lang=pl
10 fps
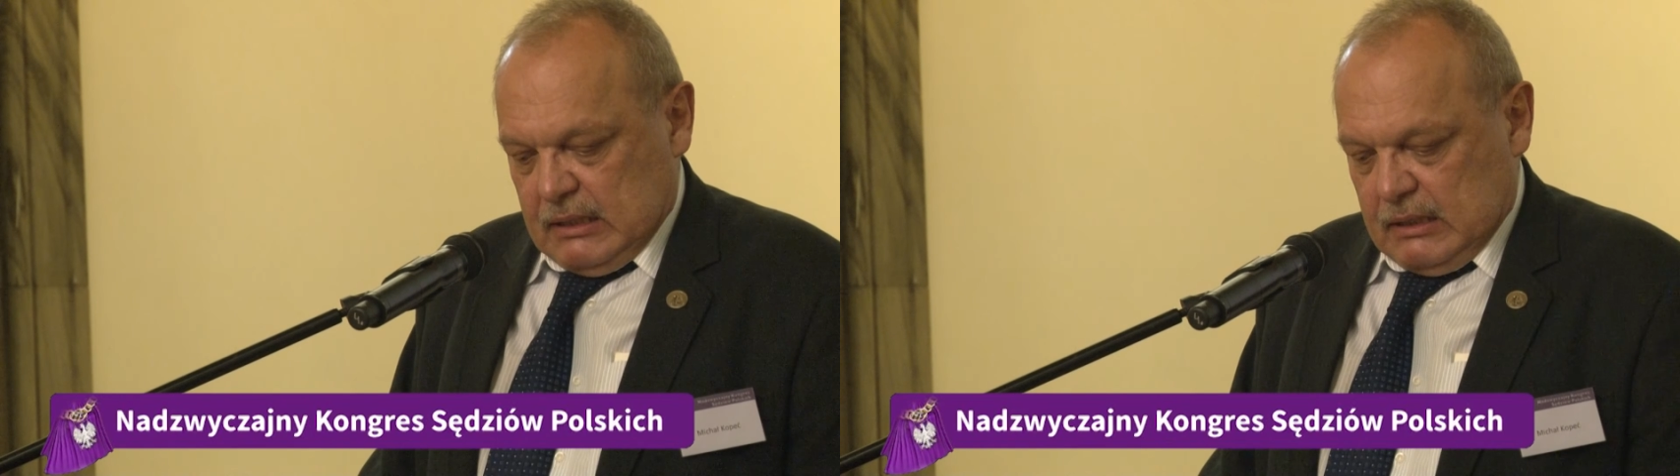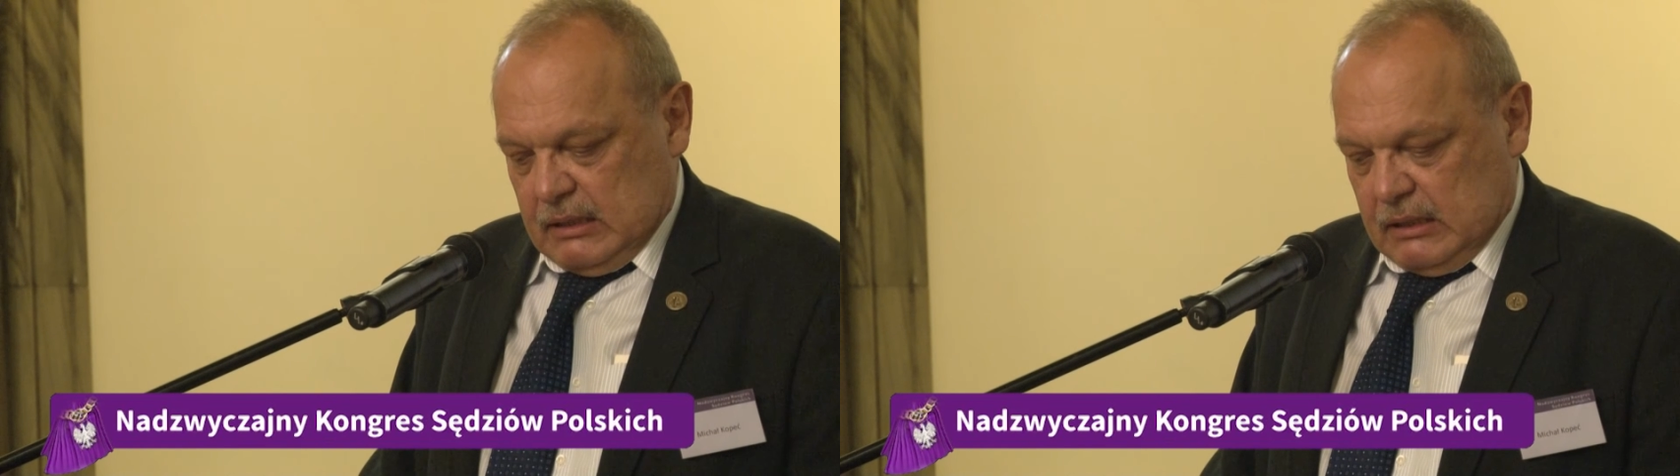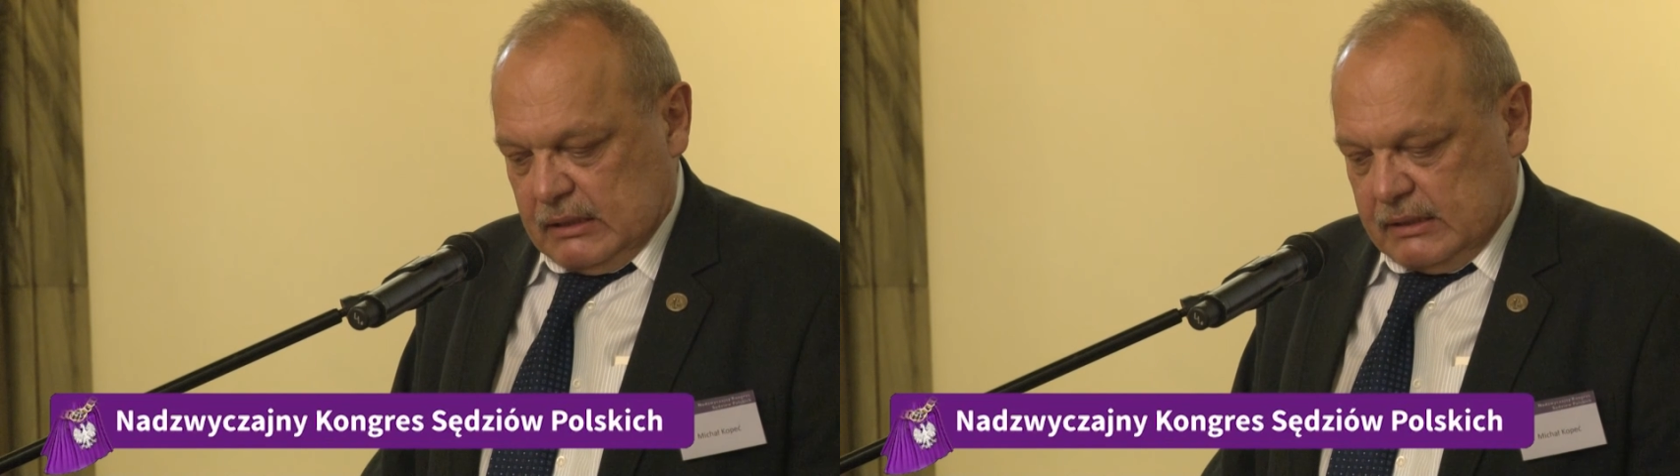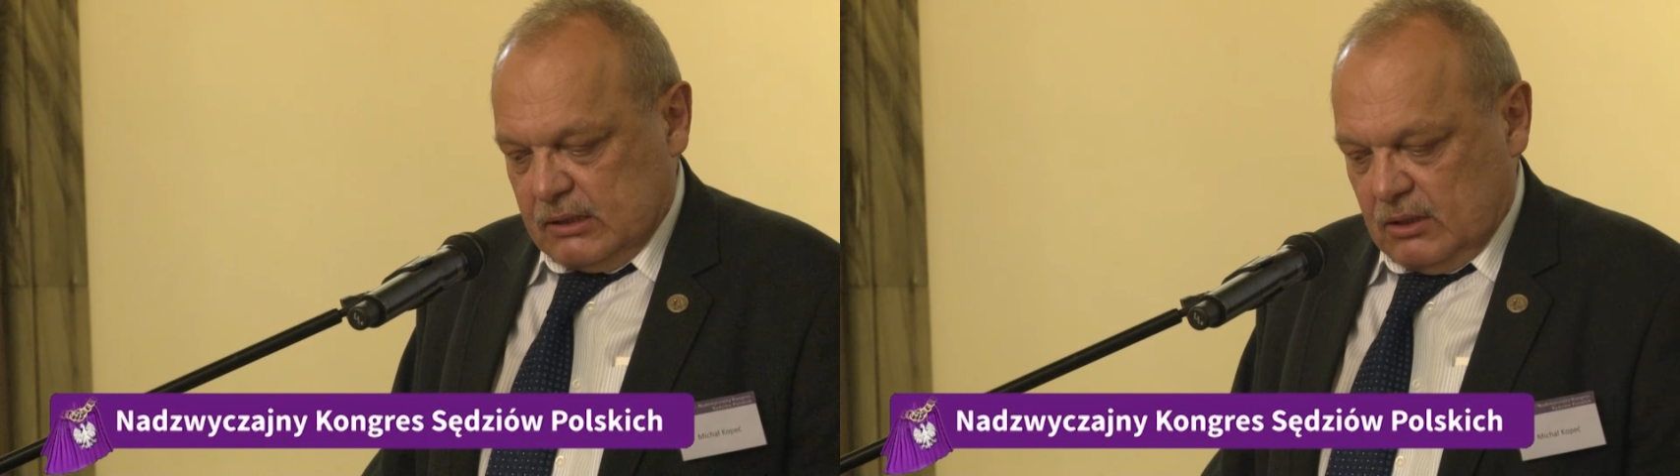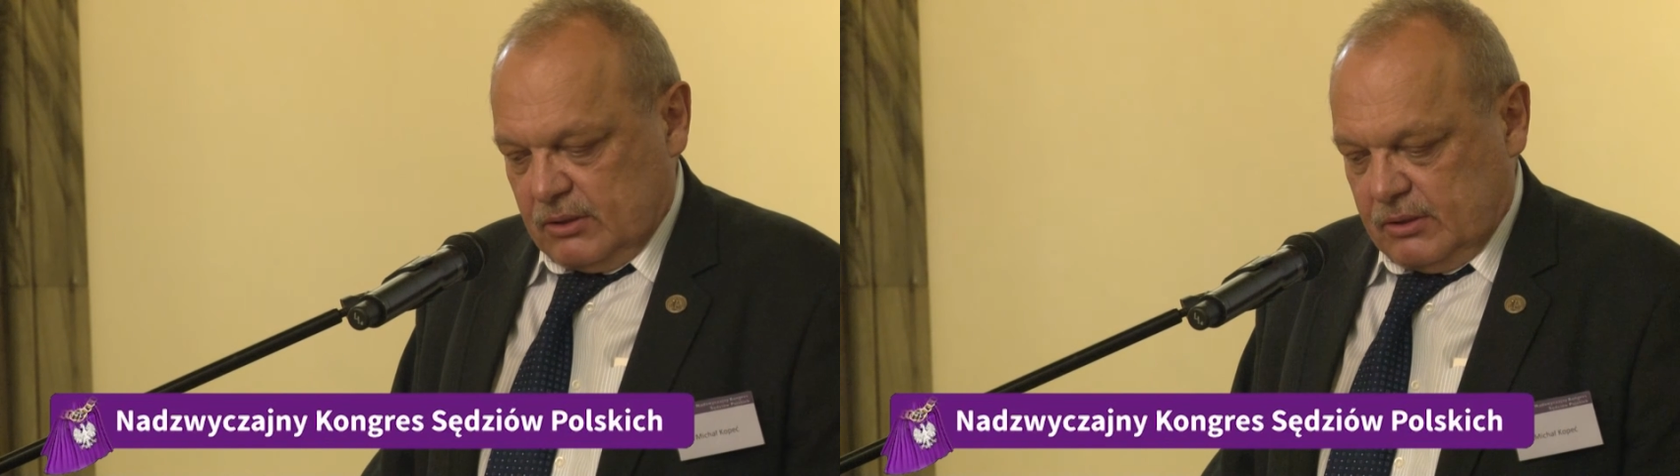e,
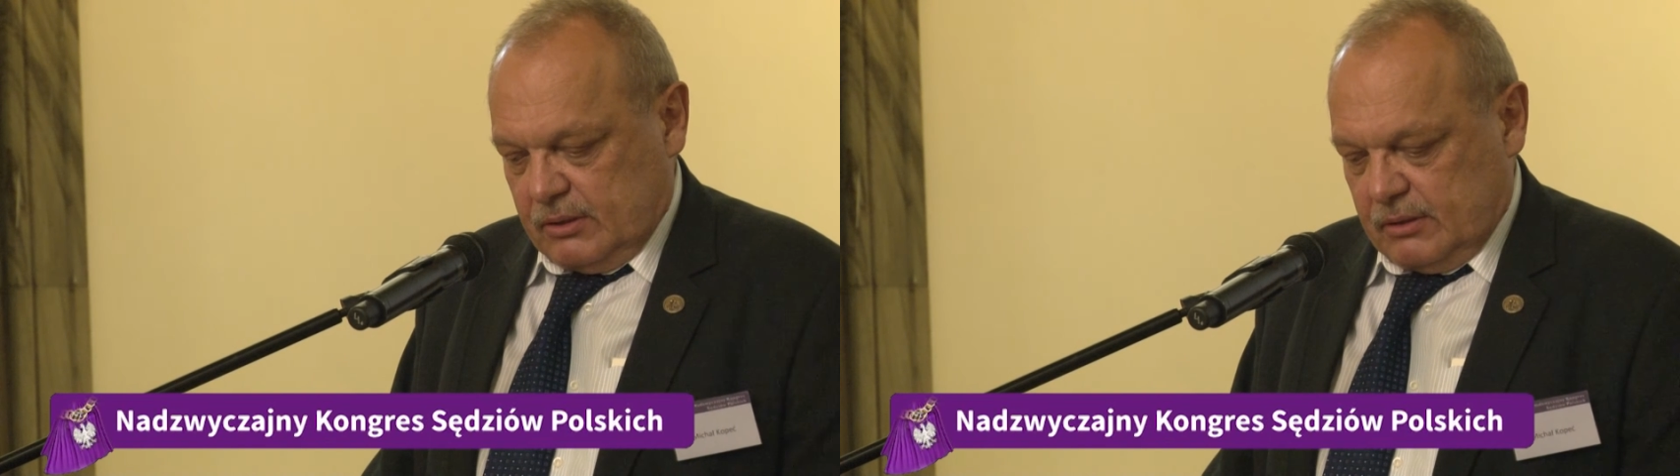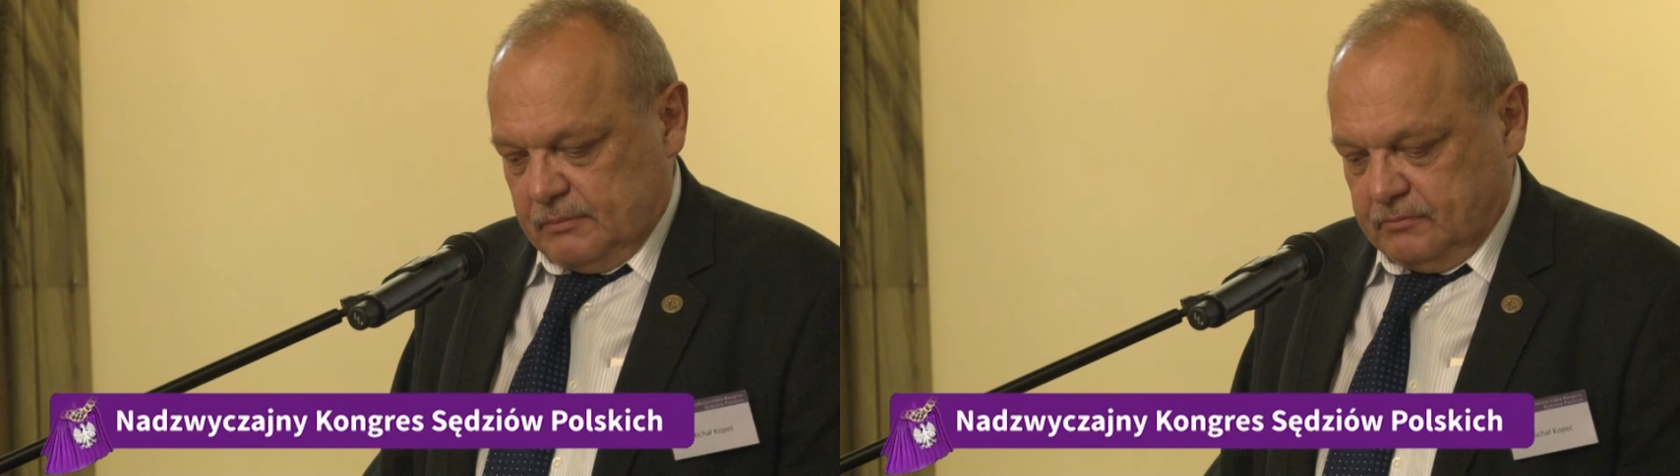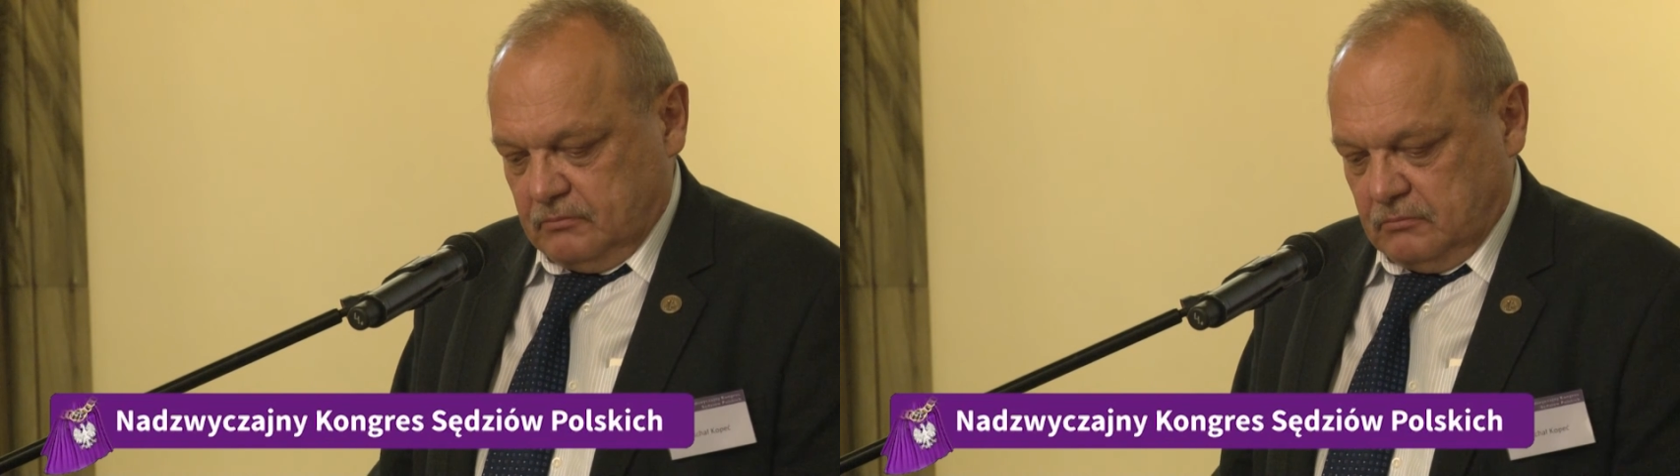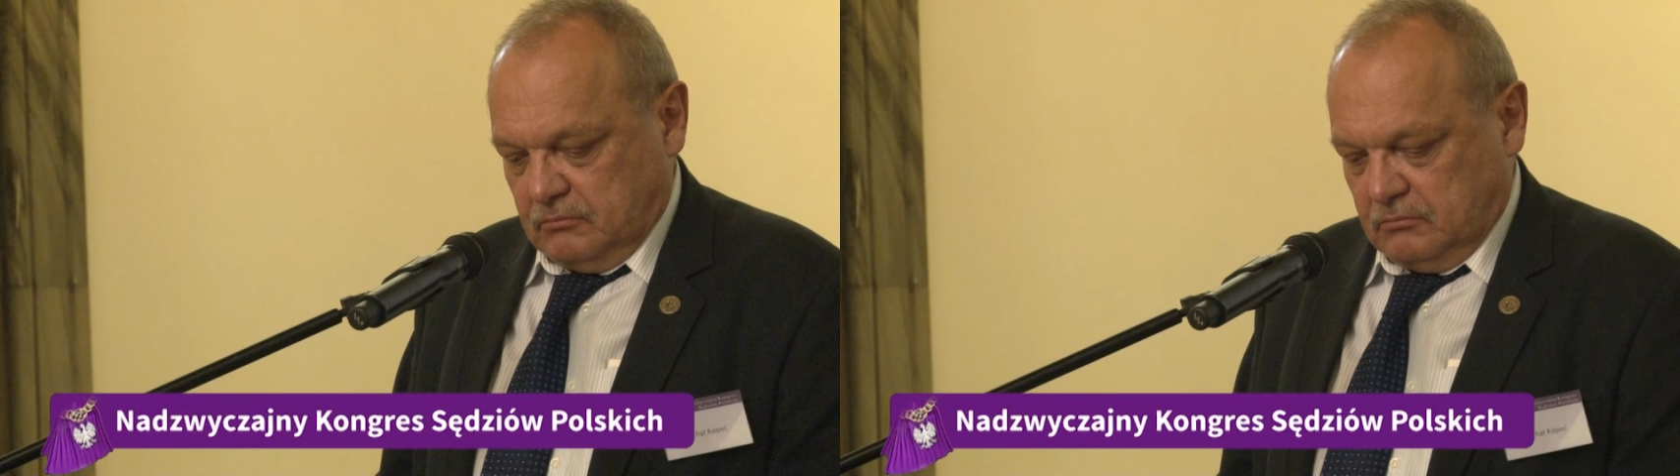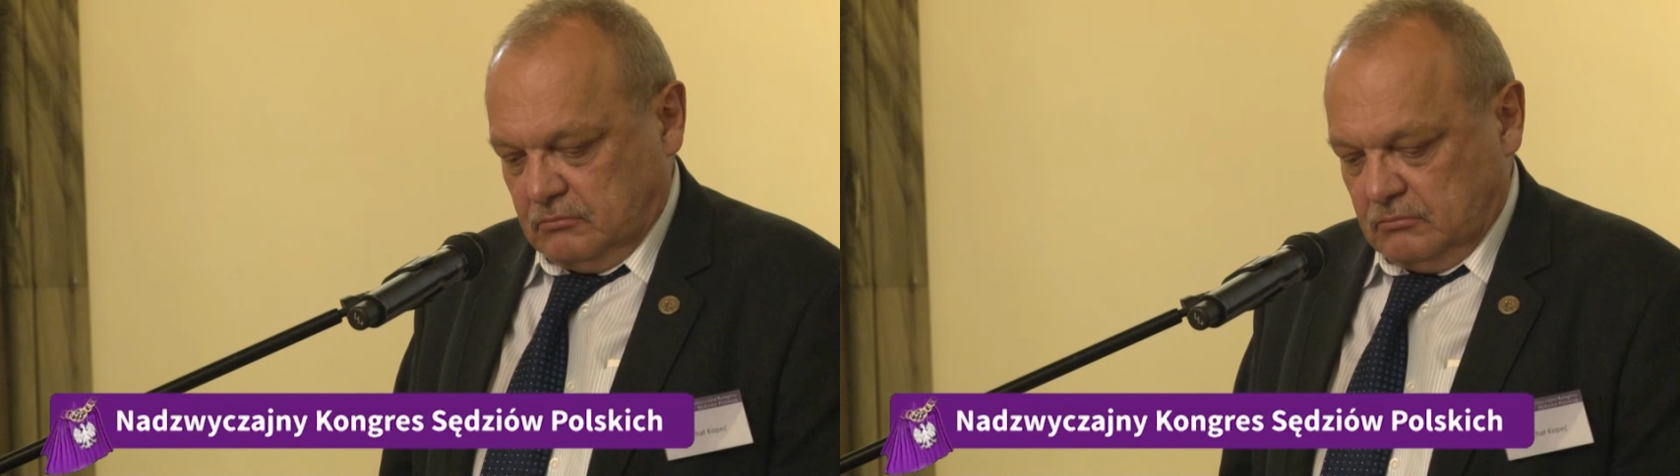coś,
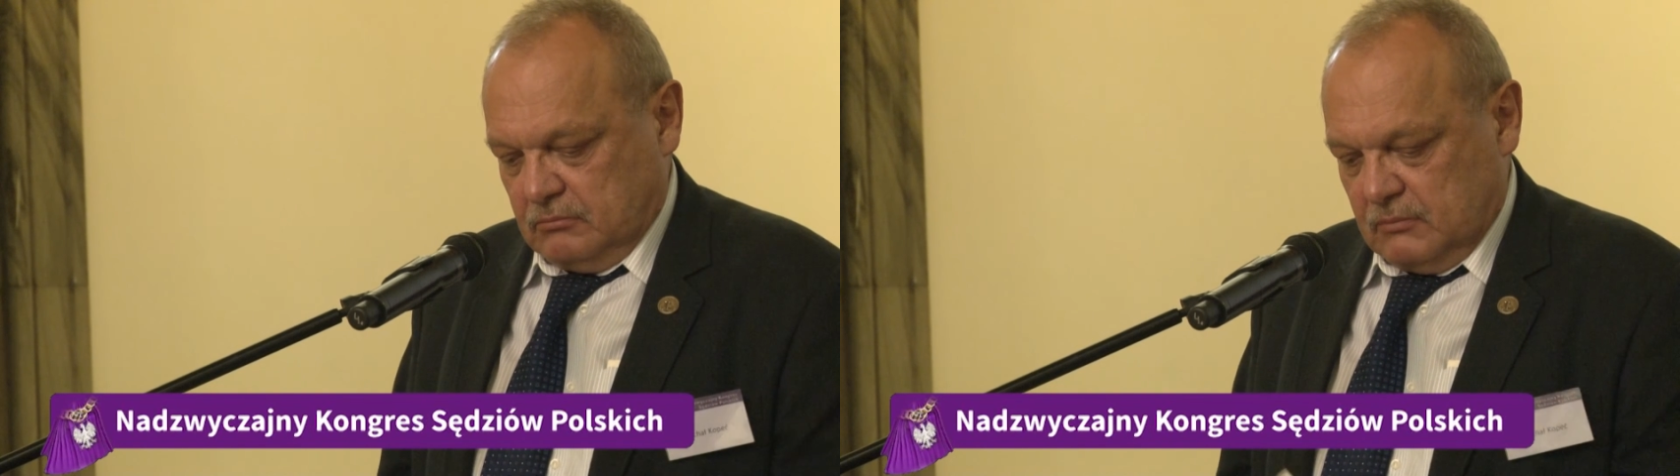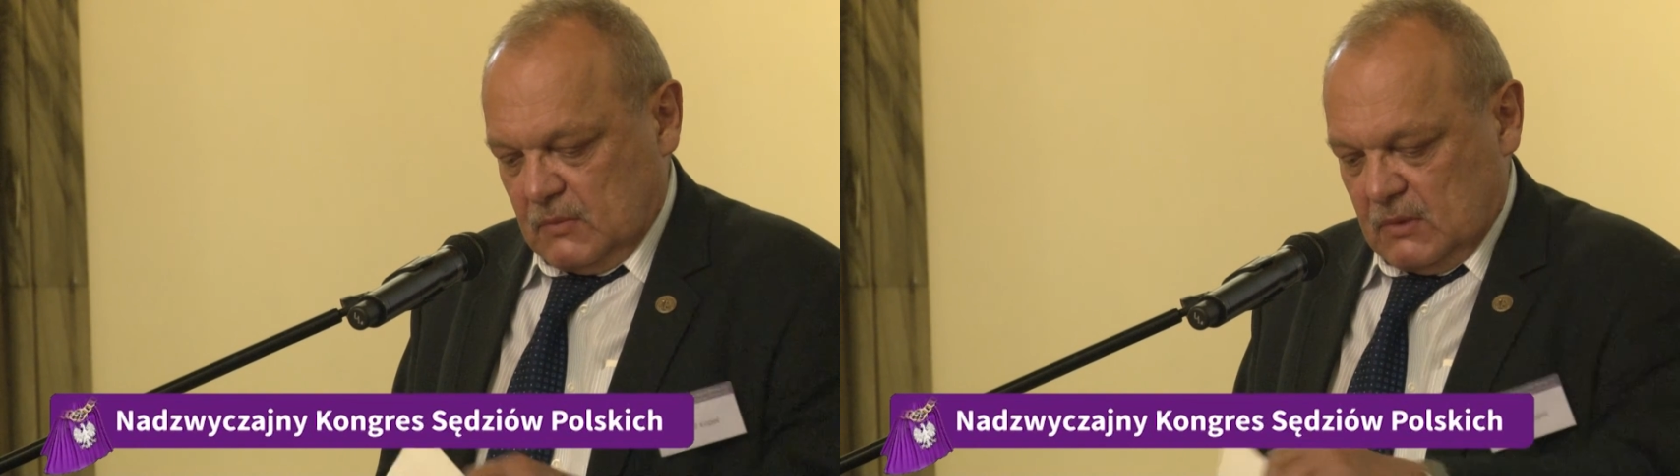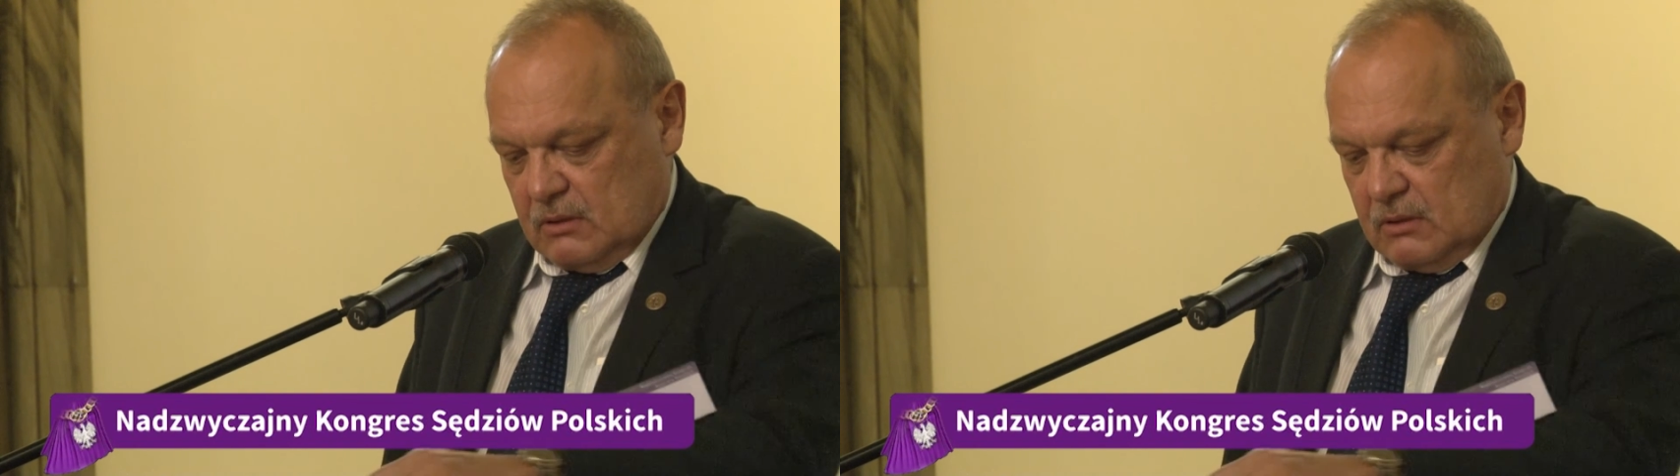mm,